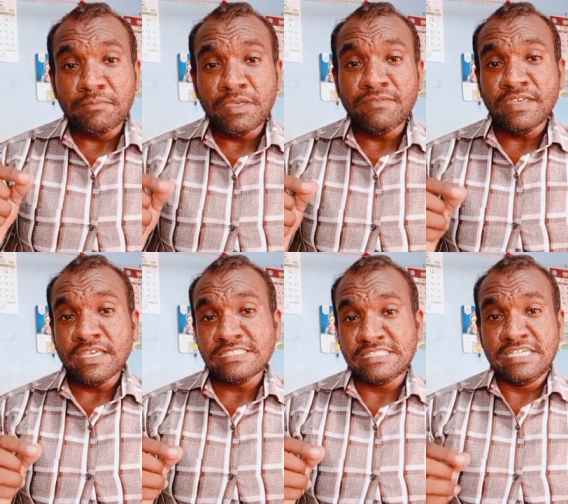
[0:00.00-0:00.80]

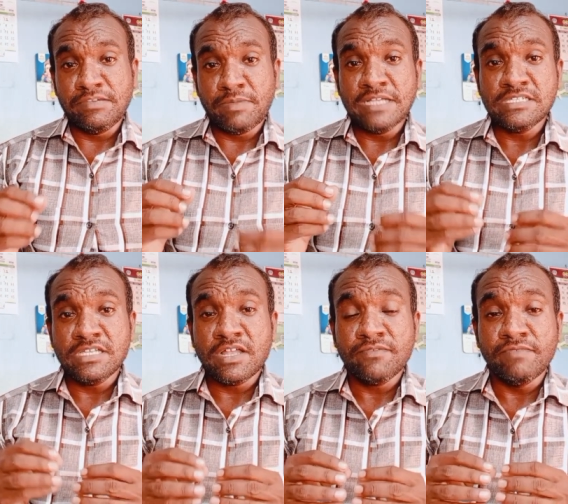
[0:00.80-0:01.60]
பிவிஎஸ்சி
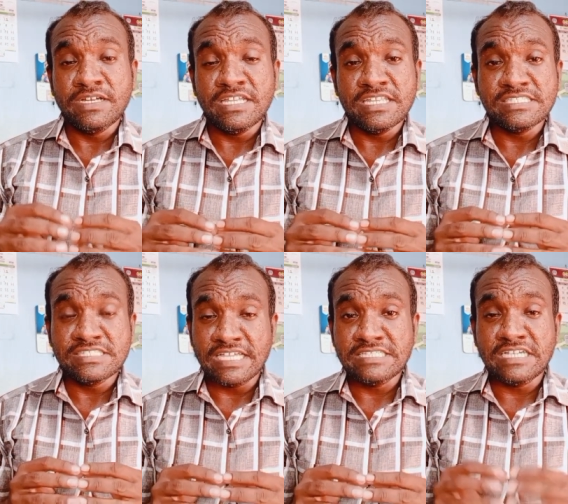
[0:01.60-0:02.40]
பேச்சுலர் ஆஃப் வெட்டினரி
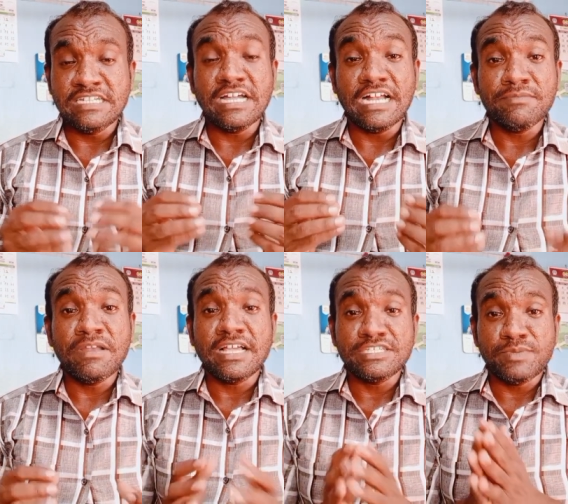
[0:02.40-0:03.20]
சயின்ஸ் அண்ட்
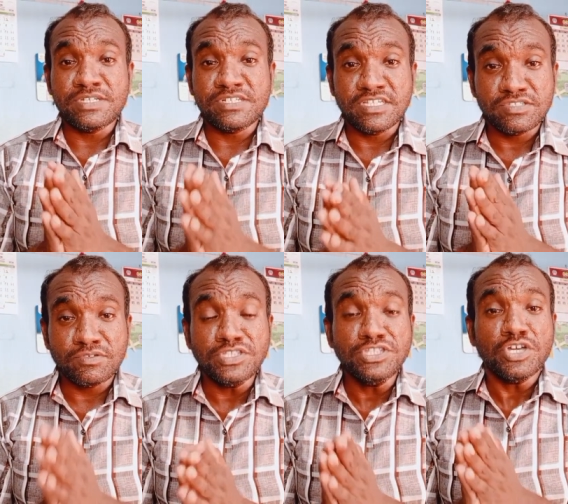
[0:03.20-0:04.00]
அனிமல் ஹஸ்பண்ட்ரி ஸோ
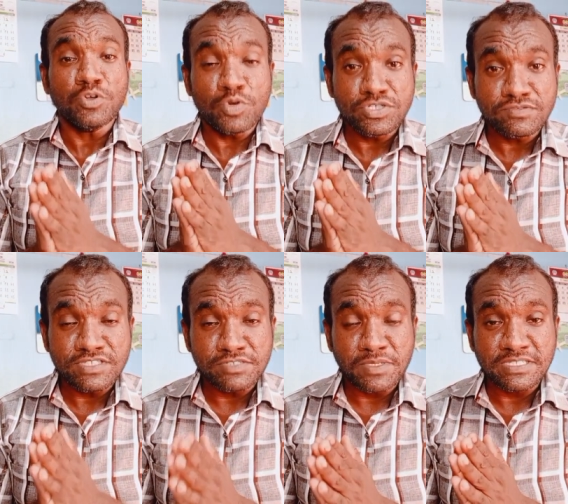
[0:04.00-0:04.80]
இந்த கோர்ஸ்
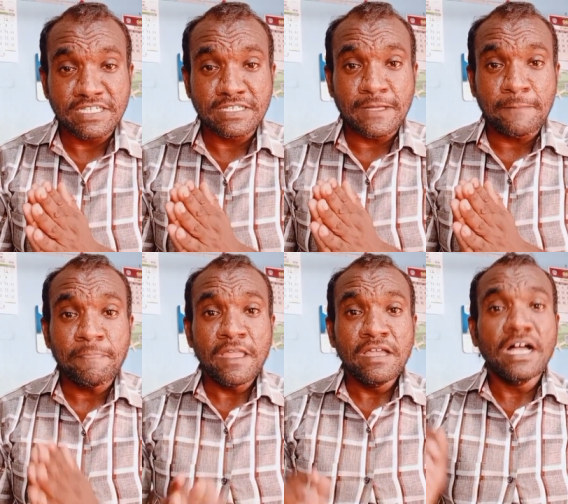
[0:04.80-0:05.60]
வந்துட்டு பார்த்தீங்கன்னா
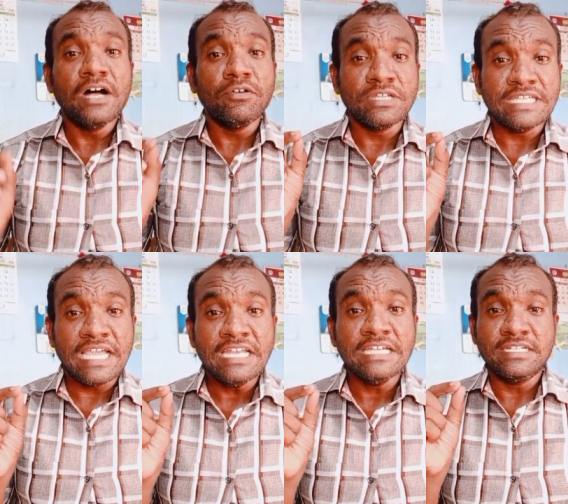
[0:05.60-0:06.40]
ஒரு
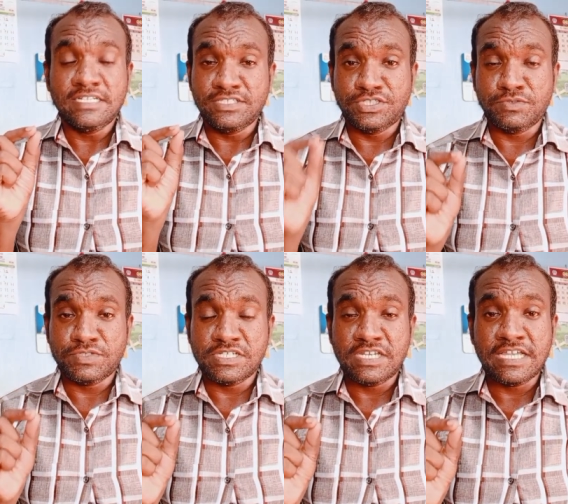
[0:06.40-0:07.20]
ஏழு
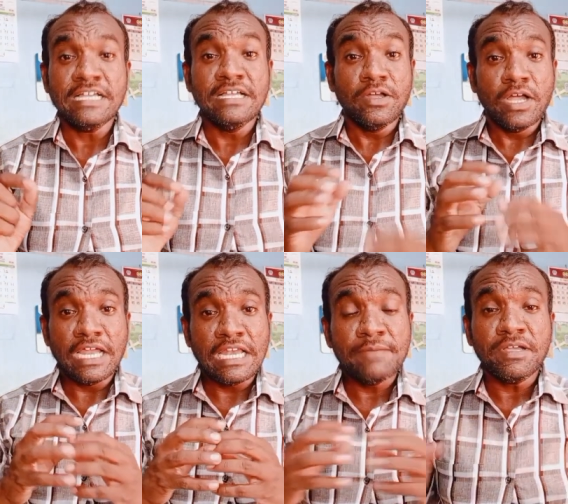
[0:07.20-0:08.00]
இன்ஸ்டியூஷனில்
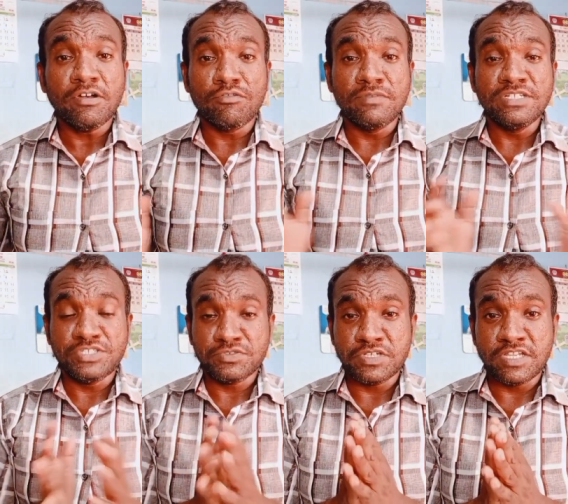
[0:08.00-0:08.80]
எல்லாமே கவர்மெண்ட்
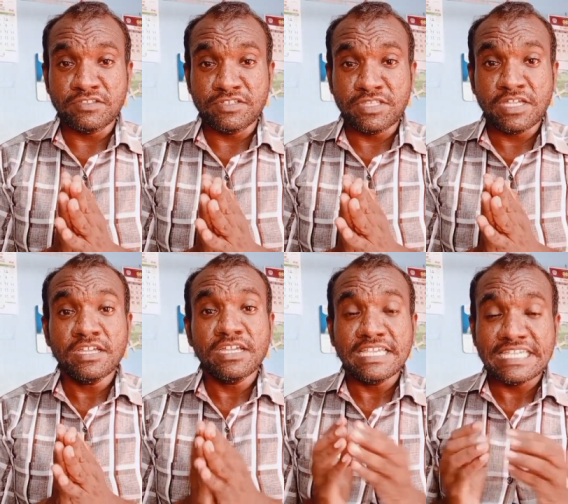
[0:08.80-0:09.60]
இன்ஸ்டியூஷனில் வந்து
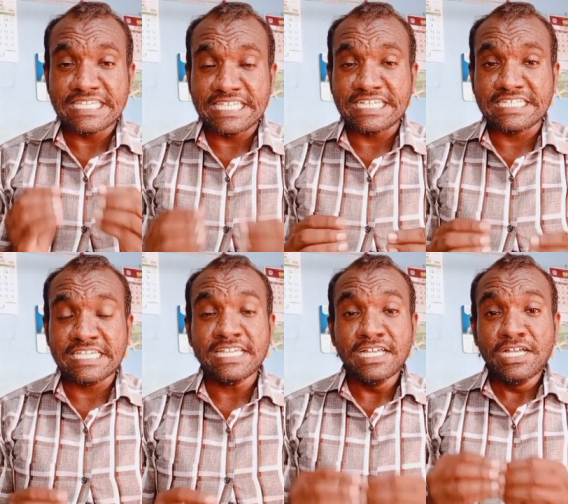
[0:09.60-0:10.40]
இருக்குது
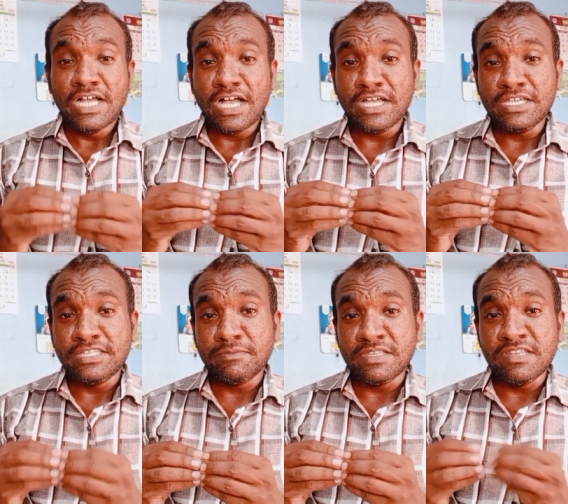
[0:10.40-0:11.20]

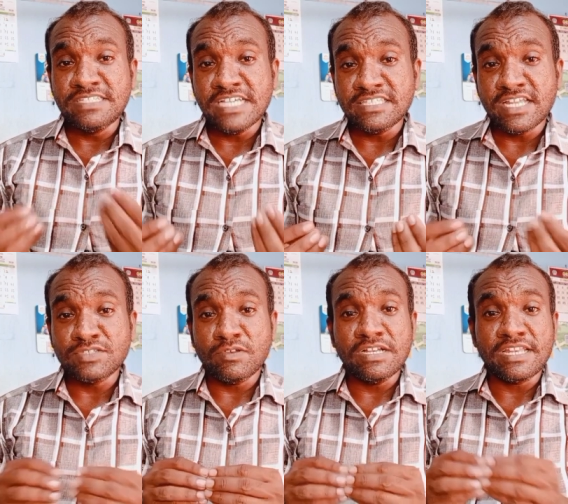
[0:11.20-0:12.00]
இந்த பதிலையும் சேர்த்து
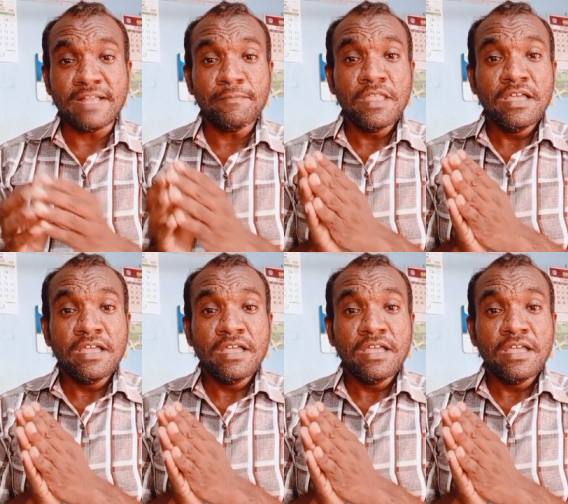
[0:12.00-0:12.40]
நான் சொல்லிடுறேன்